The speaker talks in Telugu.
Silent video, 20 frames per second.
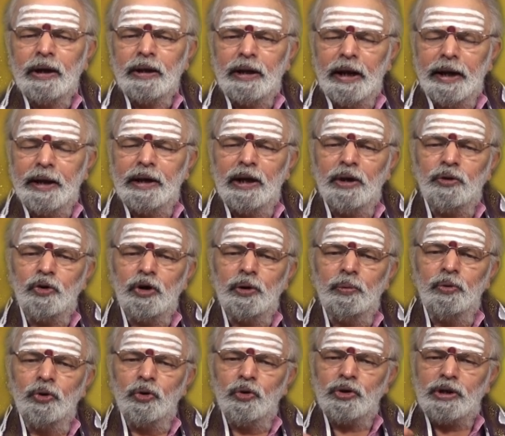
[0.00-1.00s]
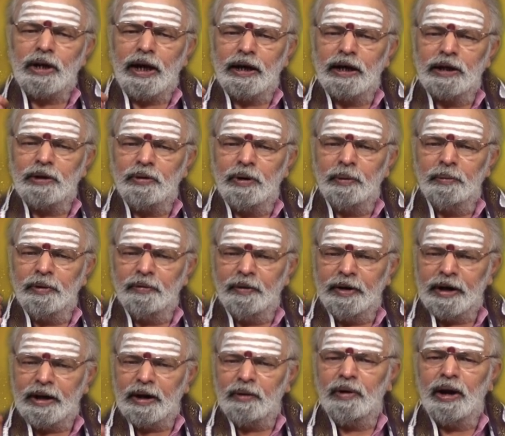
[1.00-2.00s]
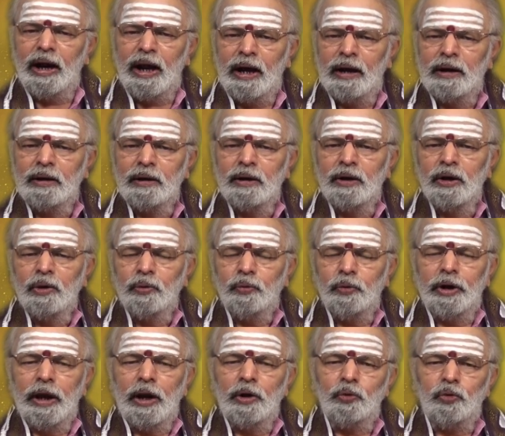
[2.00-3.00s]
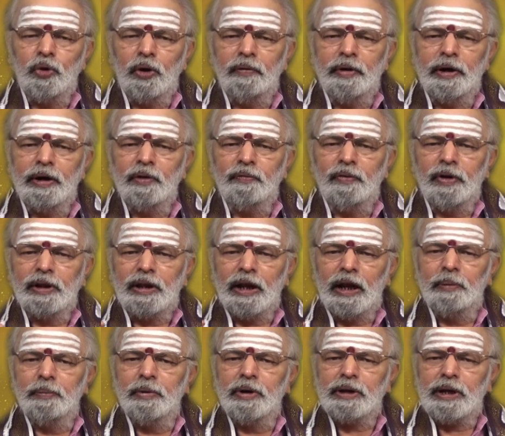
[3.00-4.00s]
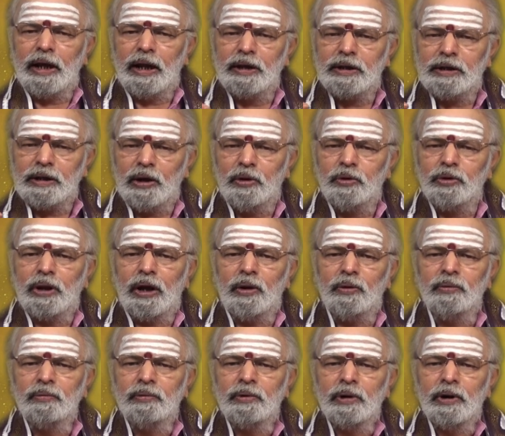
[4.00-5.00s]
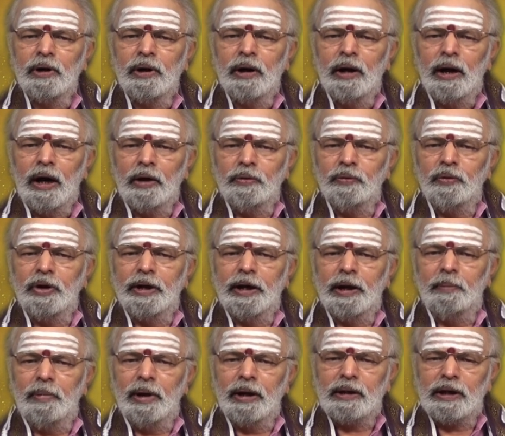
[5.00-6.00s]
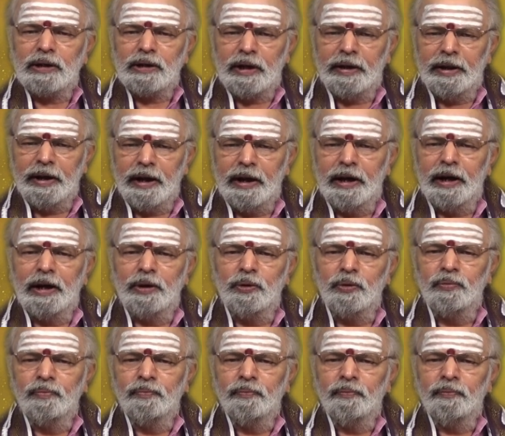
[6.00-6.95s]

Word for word: ధైర్యంతో ముందుకు సాగేటువంటి మీ వైఖరి వల్ల కొన్ని అనుకూలమైన ఫలితాలు మీరు సాధించగలుగుతారు అందులో ఏమాత్రం సందేహం లేదు